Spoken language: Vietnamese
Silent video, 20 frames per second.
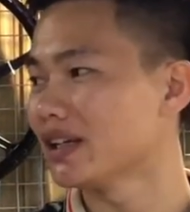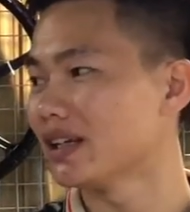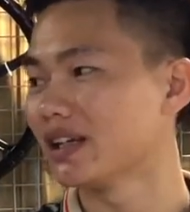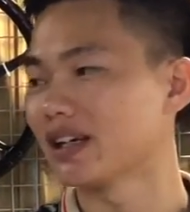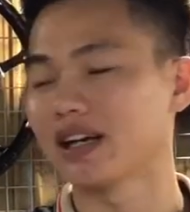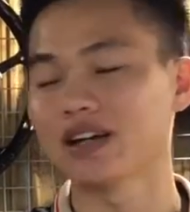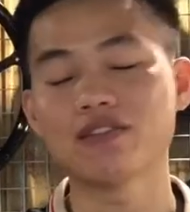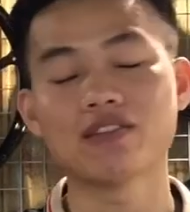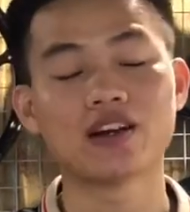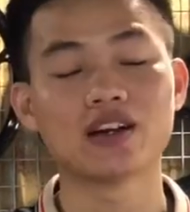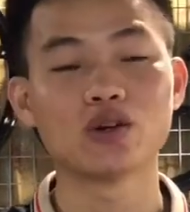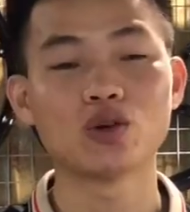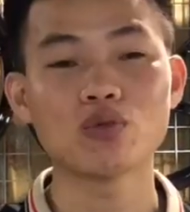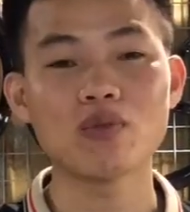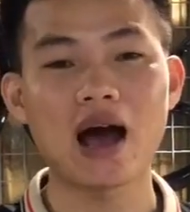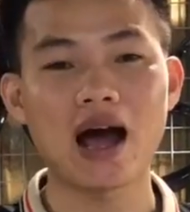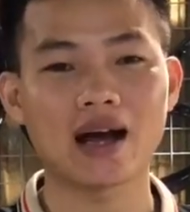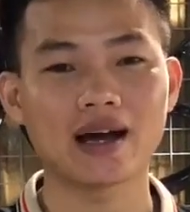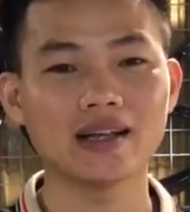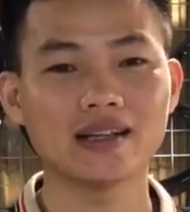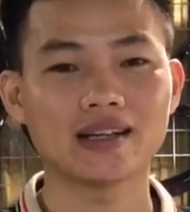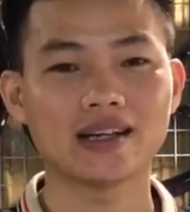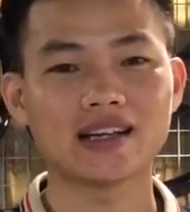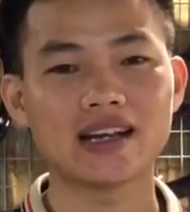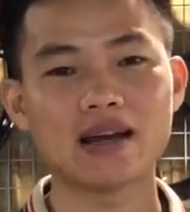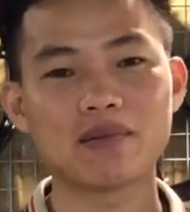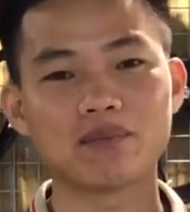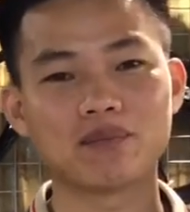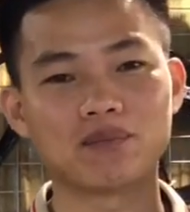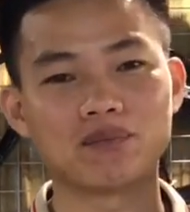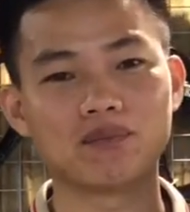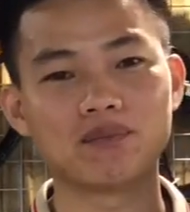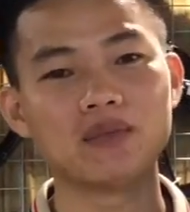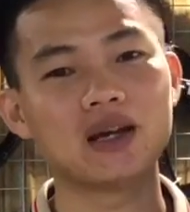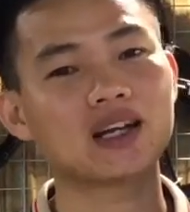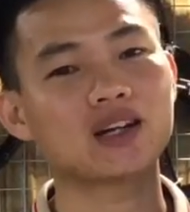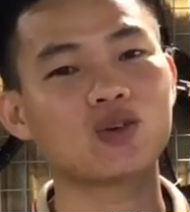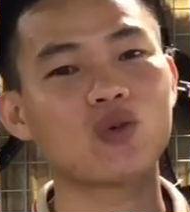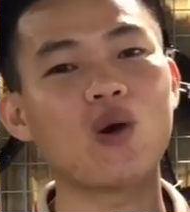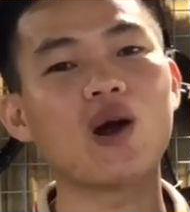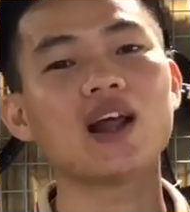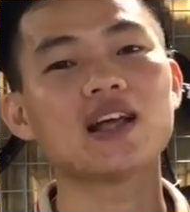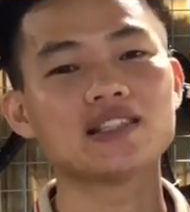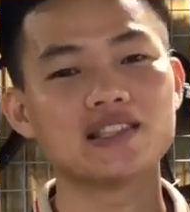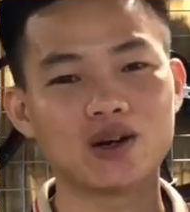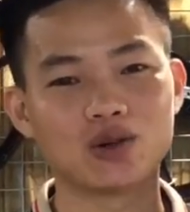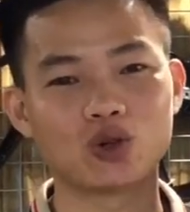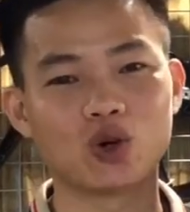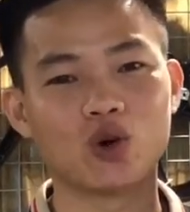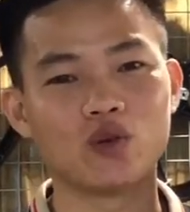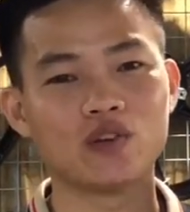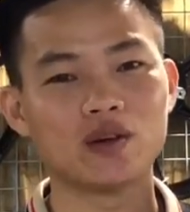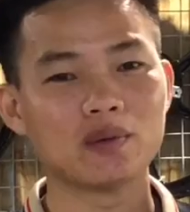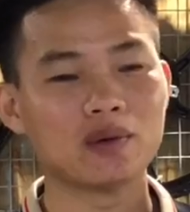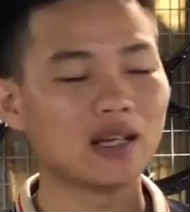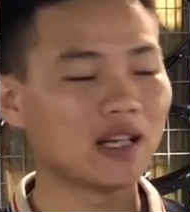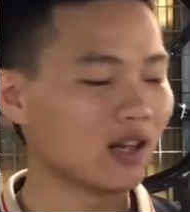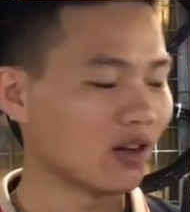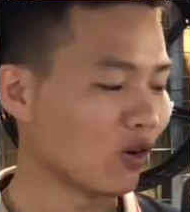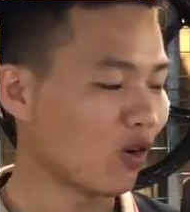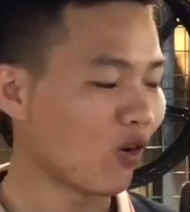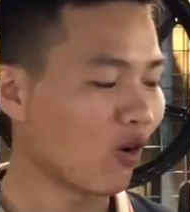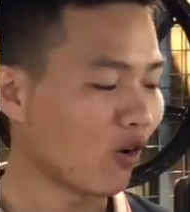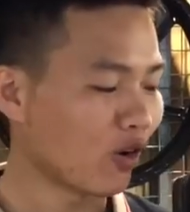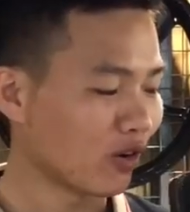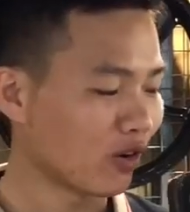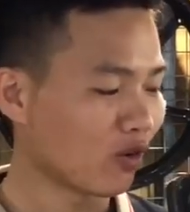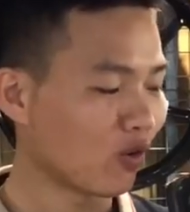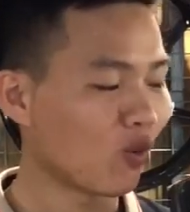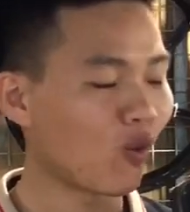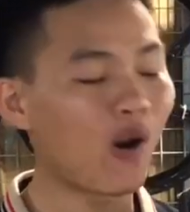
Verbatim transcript: thì cái phần nút bạc ấy thì anh em biết quá là nhiều rồi vì bây giờ nó có